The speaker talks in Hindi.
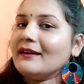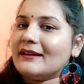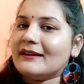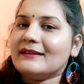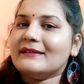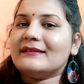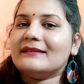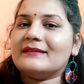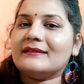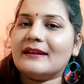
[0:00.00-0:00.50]

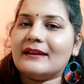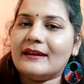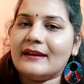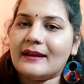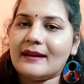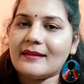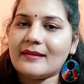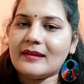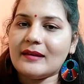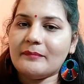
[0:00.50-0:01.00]
किस
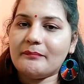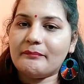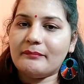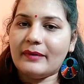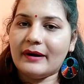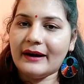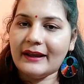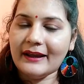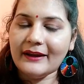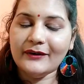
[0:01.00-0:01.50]
तरीके से
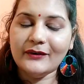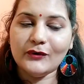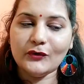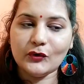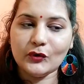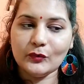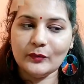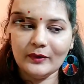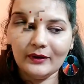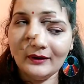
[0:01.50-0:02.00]
बड़े
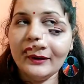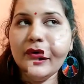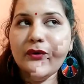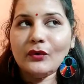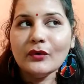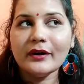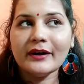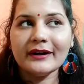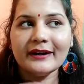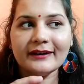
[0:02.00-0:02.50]
यूट्यूबर
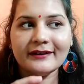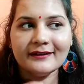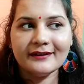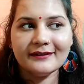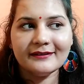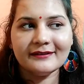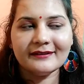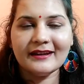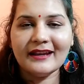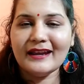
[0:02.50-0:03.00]
न्यू
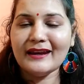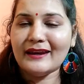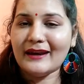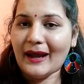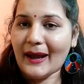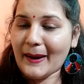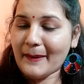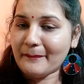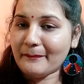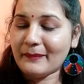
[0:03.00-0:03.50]
क्रिएटर्स के
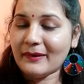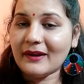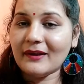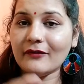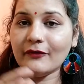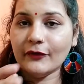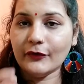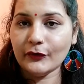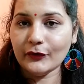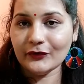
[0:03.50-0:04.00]
नाम पे
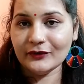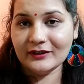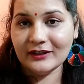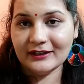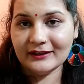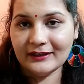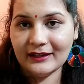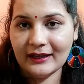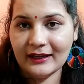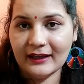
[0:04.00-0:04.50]
व्यूज
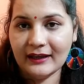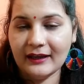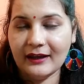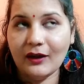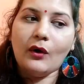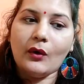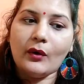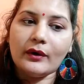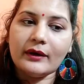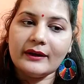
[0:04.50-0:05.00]
लेते हैं
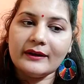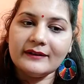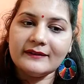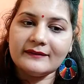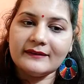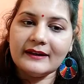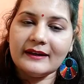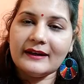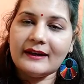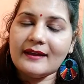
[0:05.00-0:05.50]
और
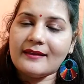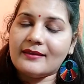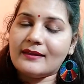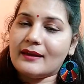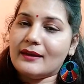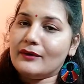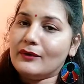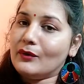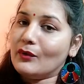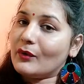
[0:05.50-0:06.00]
किस तरीके
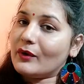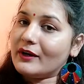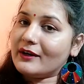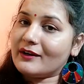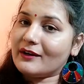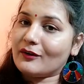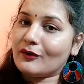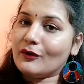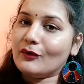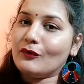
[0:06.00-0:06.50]
से न्यू
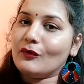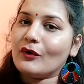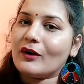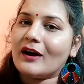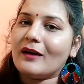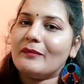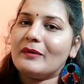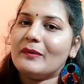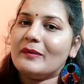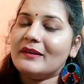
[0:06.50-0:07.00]
क्रिएटर को वो
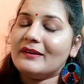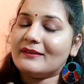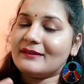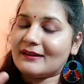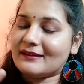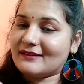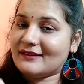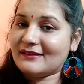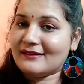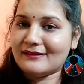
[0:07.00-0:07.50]
कभी भी
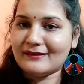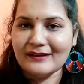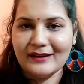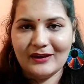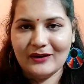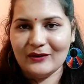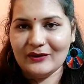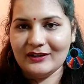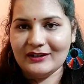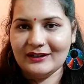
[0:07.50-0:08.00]
सक्सेस
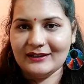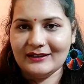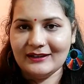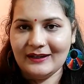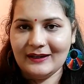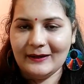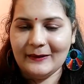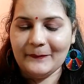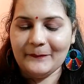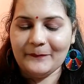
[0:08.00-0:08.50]
नहीं होने देते
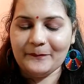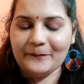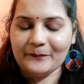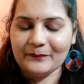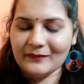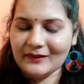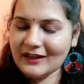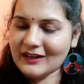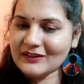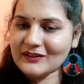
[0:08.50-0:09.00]
हैं
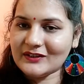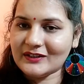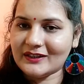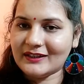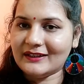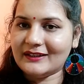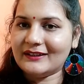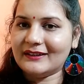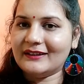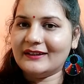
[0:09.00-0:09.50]
हाँ जी